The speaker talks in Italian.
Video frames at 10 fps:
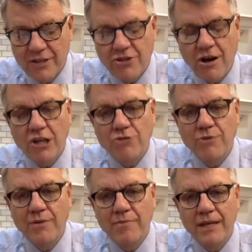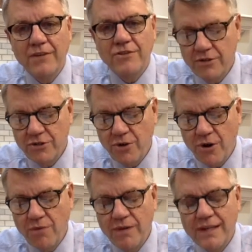Egli ci ha detto che
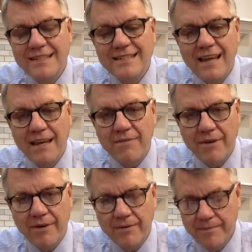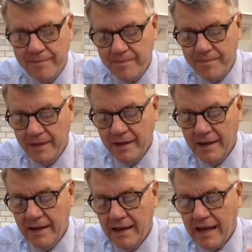Giosuè significa
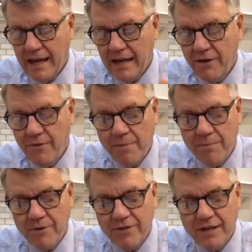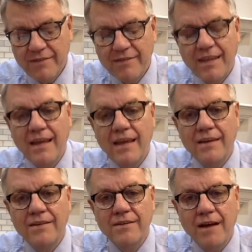Jehovah Salvatore
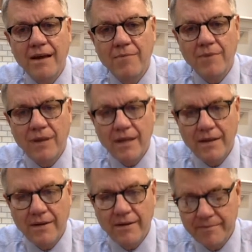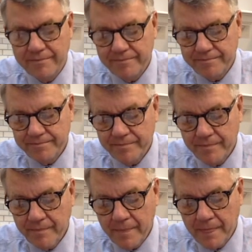e rappresenta la guida del
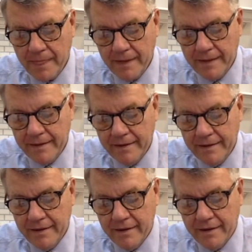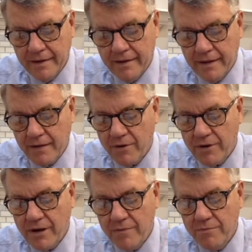tempo della fine
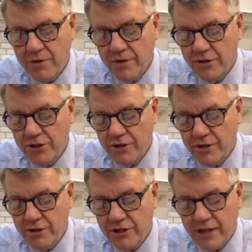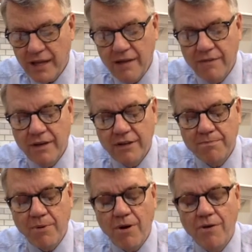che verrà alla Chiesa,
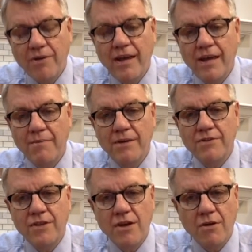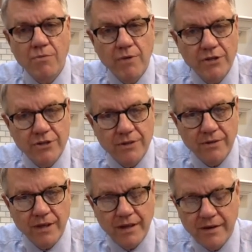come anche Paolo venne
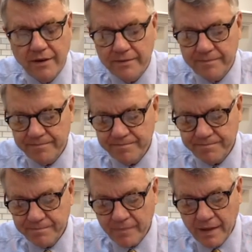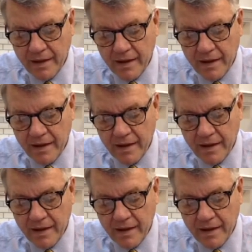come guida originale.